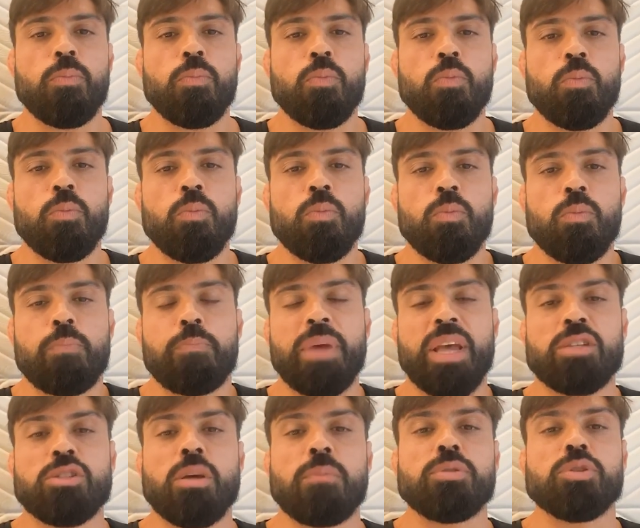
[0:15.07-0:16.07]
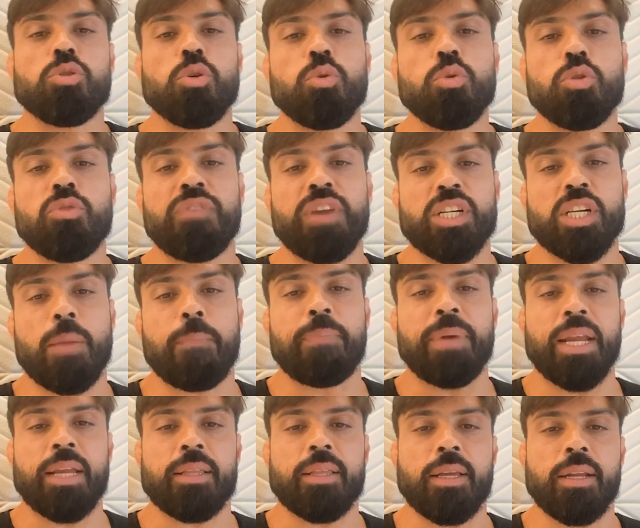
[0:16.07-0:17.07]
um peso absoluto faixa
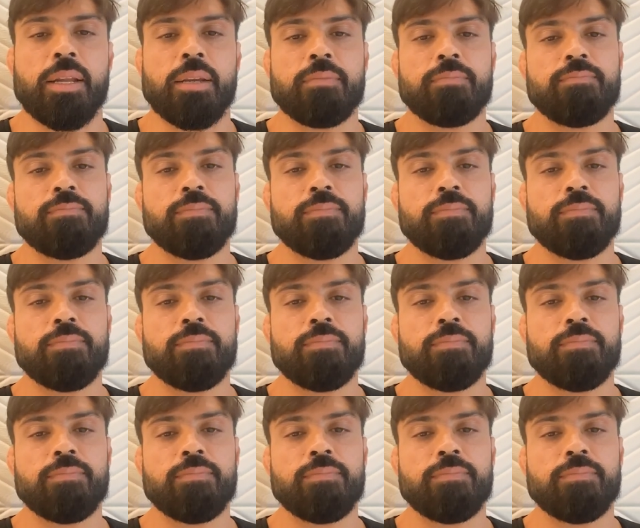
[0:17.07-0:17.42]
preta, né?